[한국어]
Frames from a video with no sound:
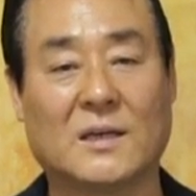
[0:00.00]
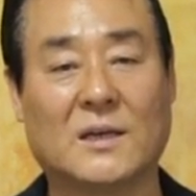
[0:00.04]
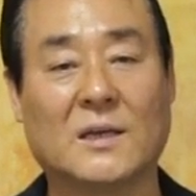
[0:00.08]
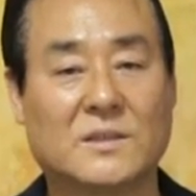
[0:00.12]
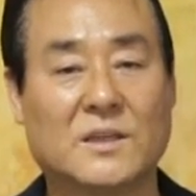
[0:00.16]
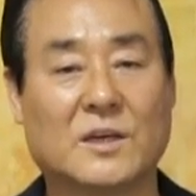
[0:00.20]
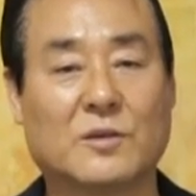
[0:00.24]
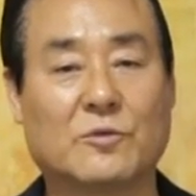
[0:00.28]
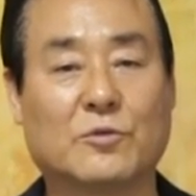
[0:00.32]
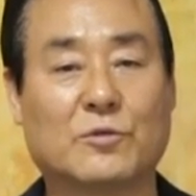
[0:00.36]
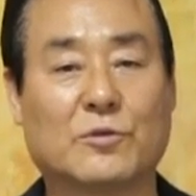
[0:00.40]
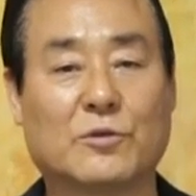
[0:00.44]

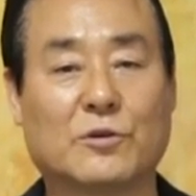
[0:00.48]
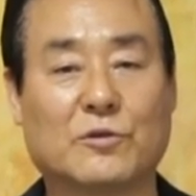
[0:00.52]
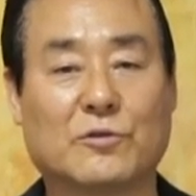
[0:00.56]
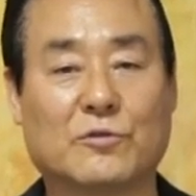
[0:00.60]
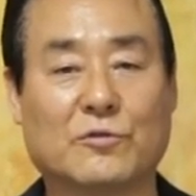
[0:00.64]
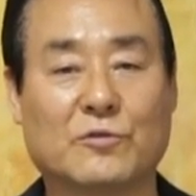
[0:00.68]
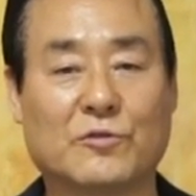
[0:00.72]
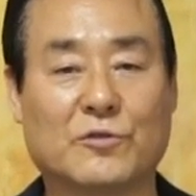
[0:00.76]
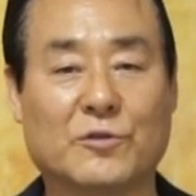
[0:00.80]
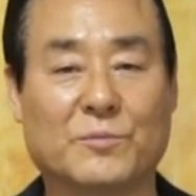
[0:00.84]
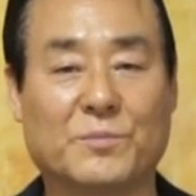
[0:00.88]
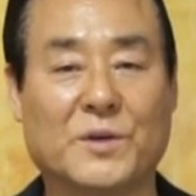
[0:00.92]
제국을
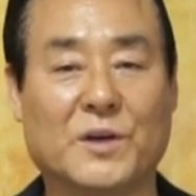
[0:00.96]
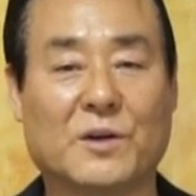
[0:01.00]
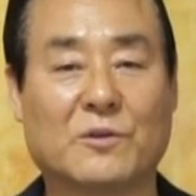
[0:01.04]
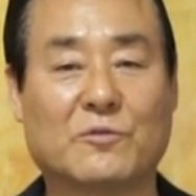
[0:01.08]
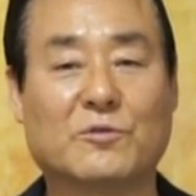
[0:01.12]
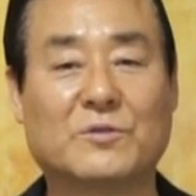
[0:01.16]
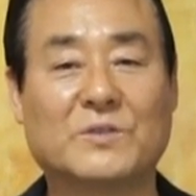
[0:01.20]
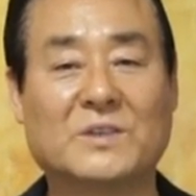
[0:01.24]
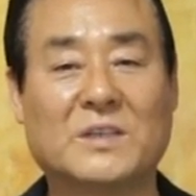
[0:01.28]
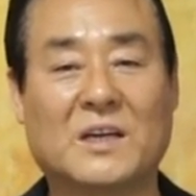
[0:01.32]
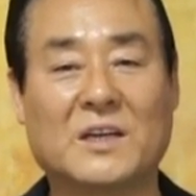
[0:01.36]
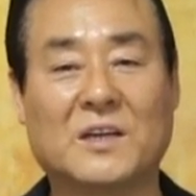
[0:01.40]
꿈꾸며
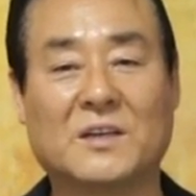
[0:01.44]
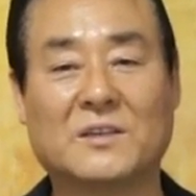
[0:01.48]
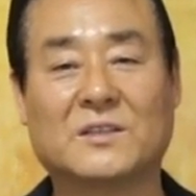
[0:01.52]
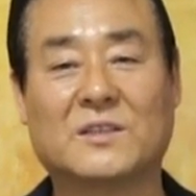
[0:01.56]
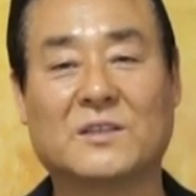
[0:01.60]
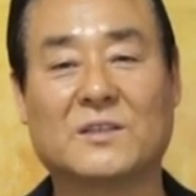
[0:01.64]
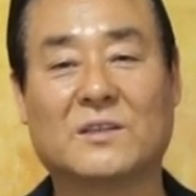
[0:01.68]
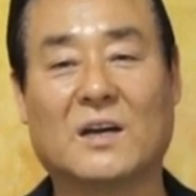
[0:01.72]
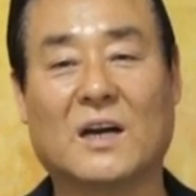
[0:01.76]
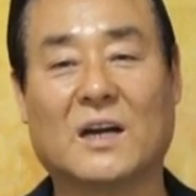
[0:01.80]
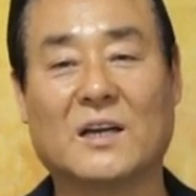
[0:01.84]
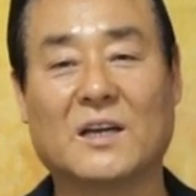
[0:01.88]
군사력
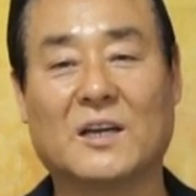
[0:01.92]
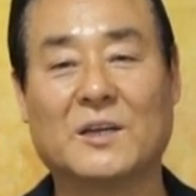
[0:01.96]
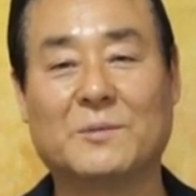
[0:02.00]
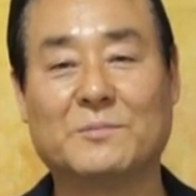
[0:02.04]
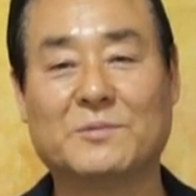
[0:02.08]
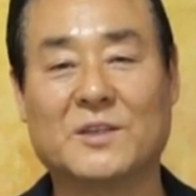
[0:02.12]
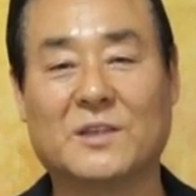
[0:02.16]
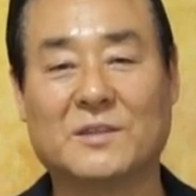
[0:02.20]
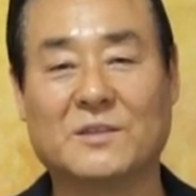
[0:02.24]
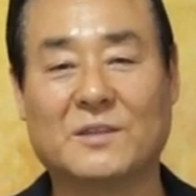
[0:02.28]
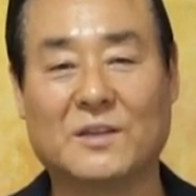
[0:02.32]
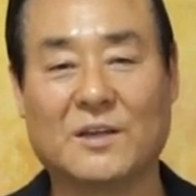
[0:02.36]
증강에
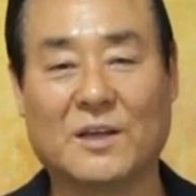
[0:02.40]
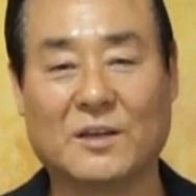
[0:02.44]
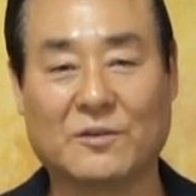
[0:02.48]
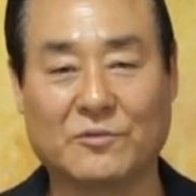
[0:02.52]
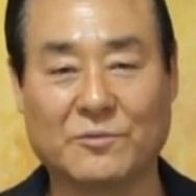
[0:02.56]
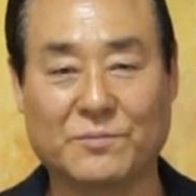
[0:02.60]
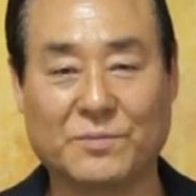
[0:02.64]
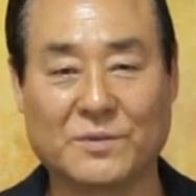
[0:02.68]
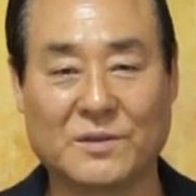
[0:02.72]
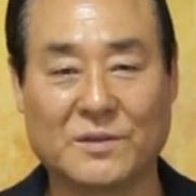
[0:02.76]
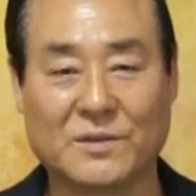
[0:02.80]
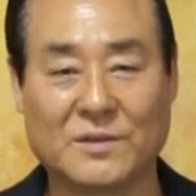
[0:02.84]
힘썼던
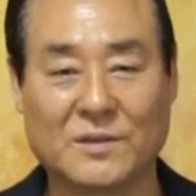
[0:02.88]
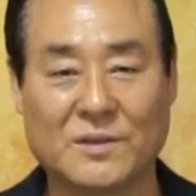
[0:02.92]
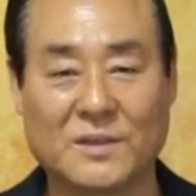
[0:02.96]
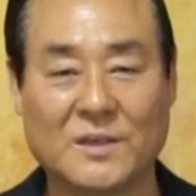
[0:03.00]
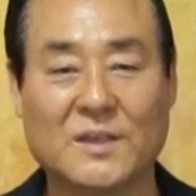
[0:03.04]
애굽은